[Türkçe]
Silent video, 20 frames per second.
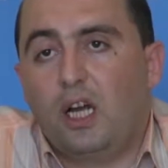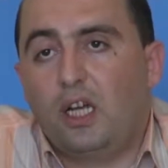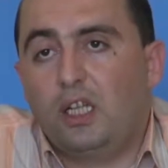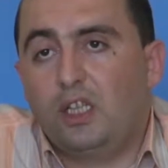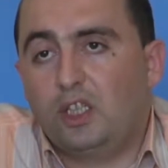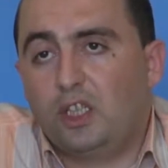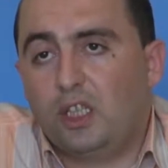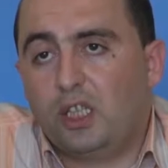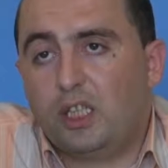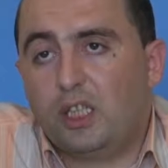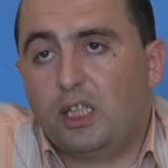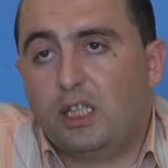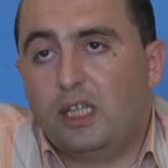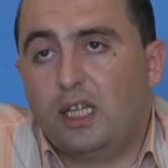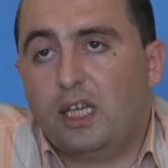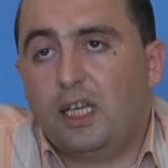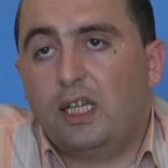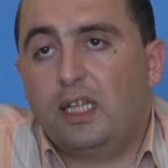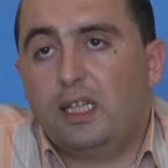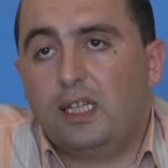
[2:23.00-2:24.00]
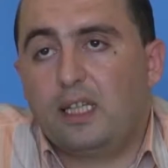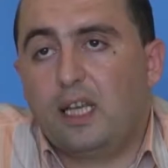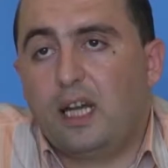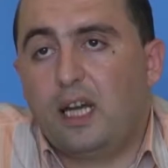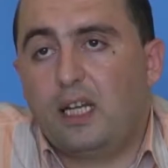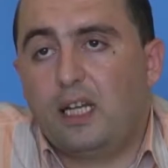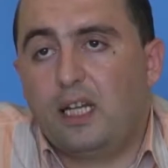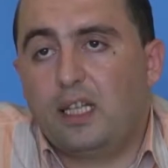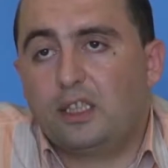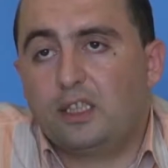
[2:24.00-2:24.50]
Aynı şekilde
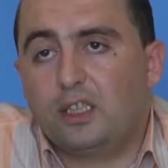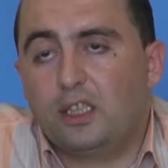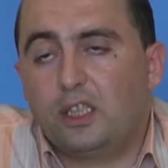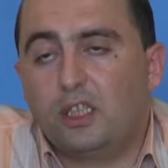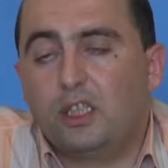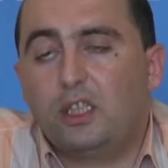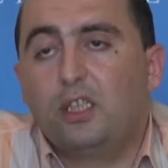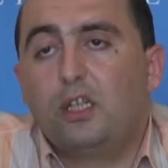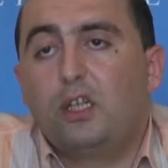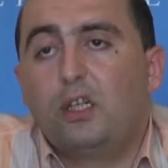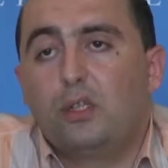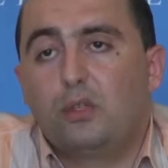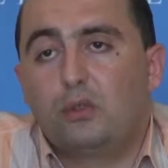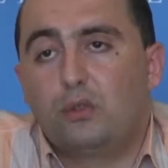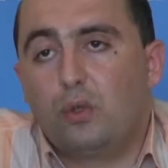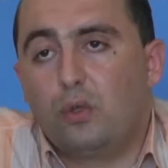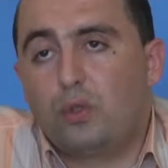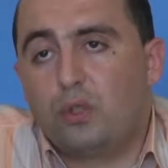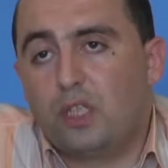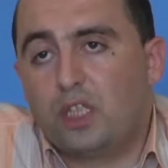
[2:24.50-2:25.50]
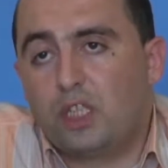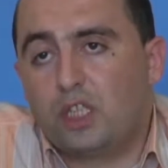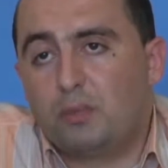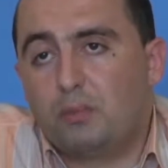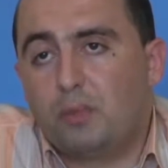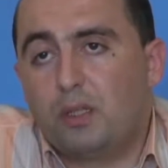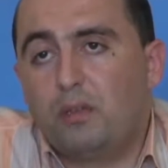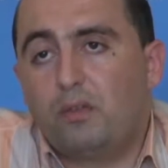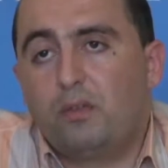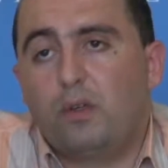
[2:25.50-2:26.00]
ithalatçı
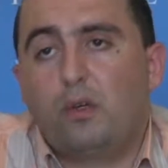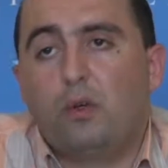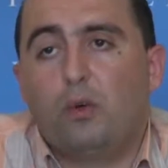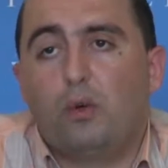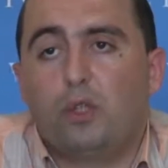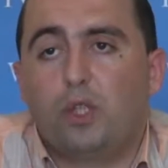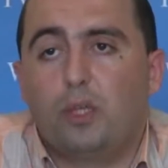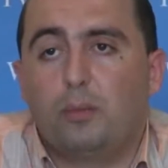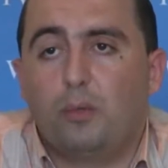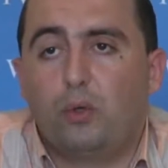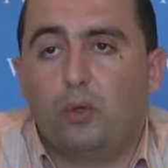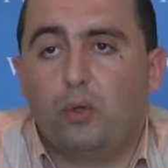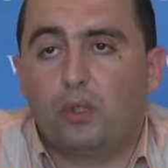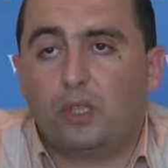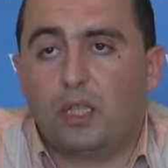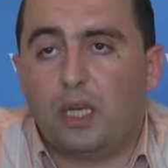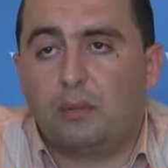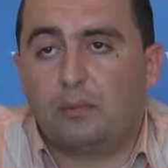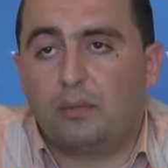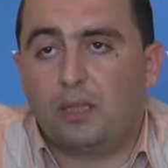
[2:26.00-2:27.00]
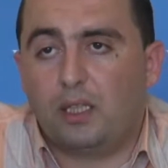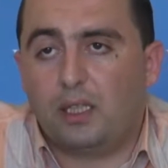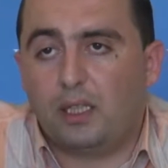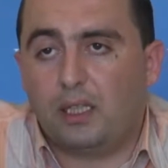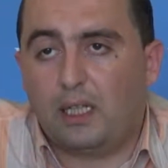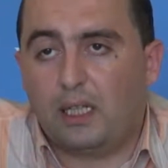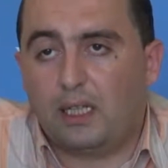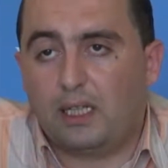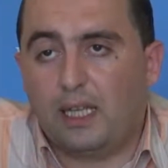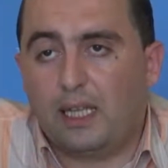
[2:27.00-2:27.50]
sözleşme ve ödeme
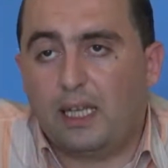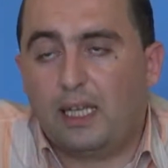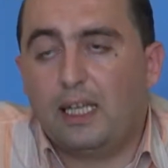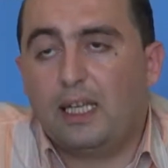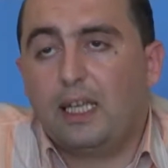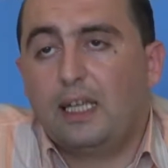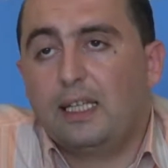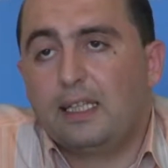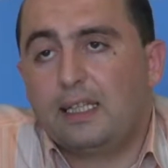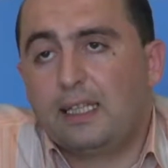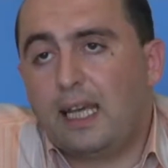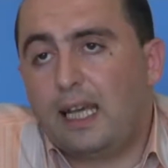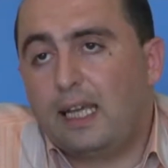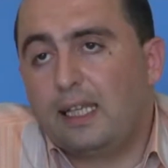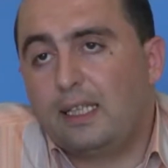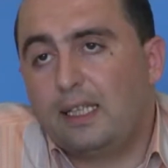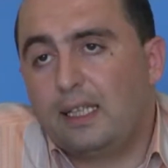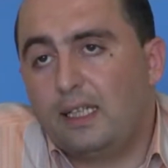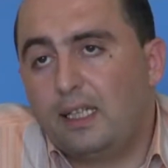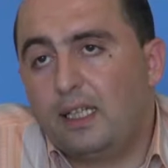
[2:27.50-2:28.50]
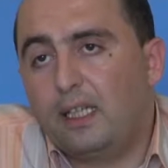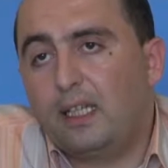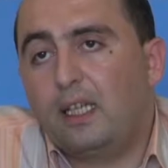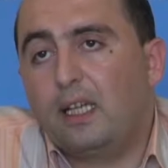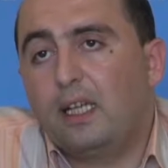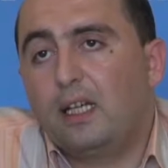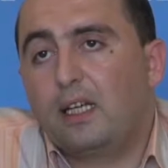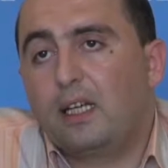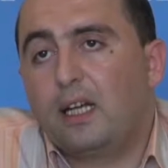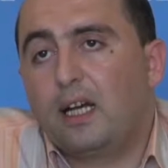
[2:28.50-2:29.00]
yöntemleriyle de kendini
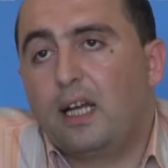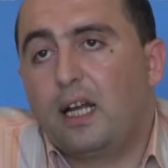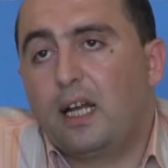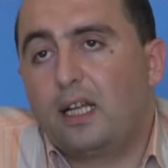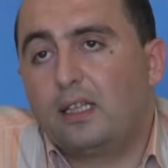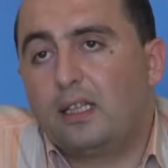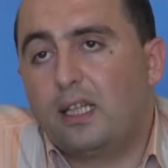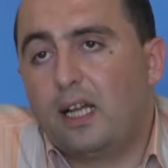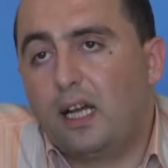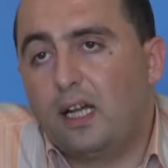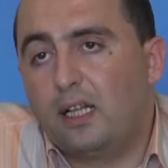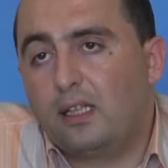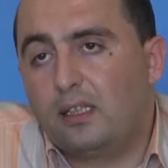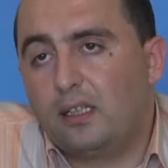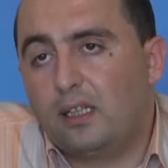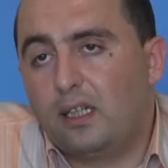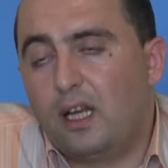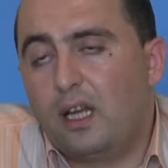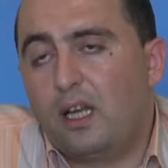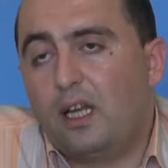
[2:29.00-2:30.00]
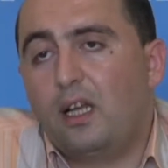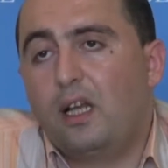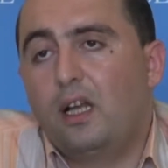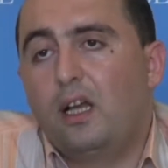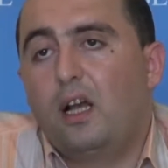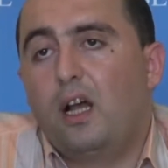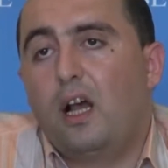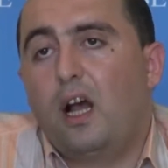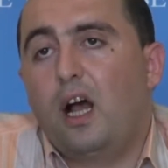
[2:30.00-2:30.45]
garanti altına